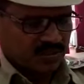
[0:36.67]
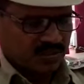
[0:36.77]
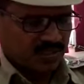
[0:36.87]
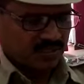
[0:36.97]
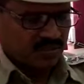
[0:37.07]

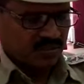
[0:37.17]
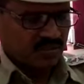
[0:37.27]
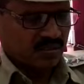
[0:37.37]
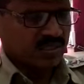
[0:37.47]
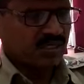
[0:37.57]
शेख
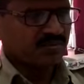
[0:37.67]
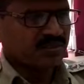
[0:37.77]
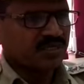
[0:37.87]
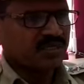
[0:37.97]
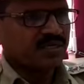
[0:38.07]
असलम
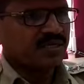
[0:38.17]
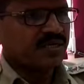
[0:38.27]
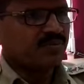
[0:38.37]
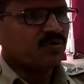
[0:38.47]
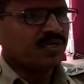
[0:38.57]
की
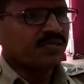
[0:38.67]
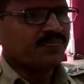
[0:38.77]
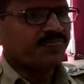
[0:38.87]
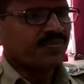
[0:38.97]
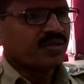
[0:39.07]
डेड बॉडी
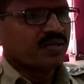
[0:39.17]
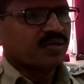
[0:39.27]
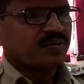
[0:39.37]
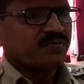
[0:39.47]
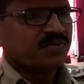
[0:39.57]

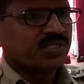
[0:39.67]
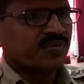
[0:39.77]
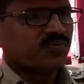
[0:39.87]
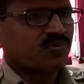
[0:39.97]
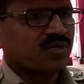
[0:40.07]

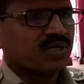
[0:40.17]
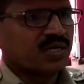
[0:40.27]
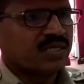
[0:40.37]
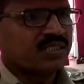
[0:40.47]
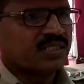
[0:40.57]
मिसापुर
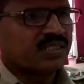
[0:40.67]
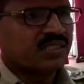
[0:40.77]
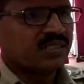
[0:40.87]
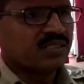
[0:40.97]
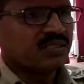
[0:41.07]
रास्ते
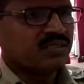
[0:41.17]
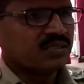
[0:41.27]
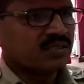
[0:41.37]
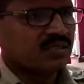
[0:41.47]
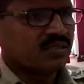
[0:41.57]
से
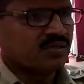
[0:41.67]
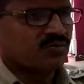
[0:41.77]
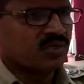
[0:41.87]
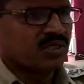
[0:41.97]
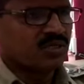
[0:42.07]

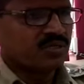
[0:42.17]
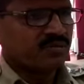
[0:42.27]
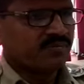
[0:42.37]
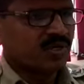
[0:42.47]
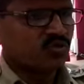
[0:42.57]
थोड़ी
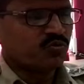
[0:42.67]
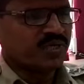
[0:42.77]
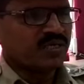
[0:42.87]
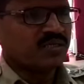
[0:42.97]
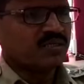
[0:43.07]
बाजू
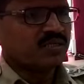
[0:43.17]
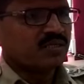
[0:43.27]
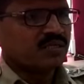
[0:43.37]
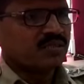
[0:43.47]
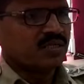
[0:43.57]
में
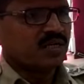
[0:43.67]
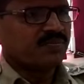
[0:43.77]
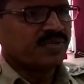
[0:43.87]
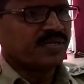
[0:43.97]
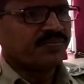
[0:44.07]

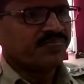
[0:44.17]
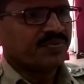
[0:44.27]
झाड़ी में